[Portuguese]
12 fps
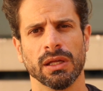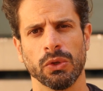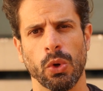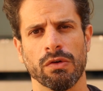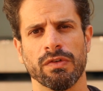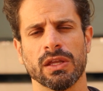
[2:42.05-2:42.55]

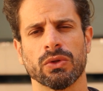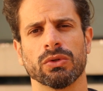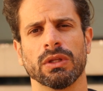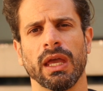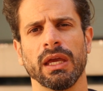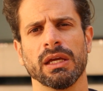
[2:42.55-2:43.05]
que o evento
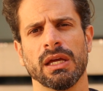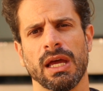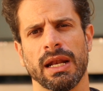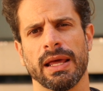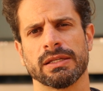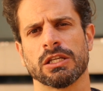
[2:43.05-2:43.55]
tem
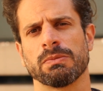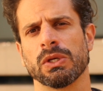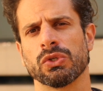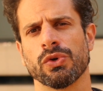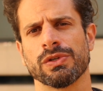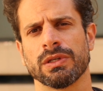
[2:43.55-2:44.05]
nessas
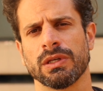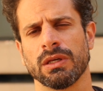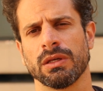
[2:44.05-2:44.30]
pessoas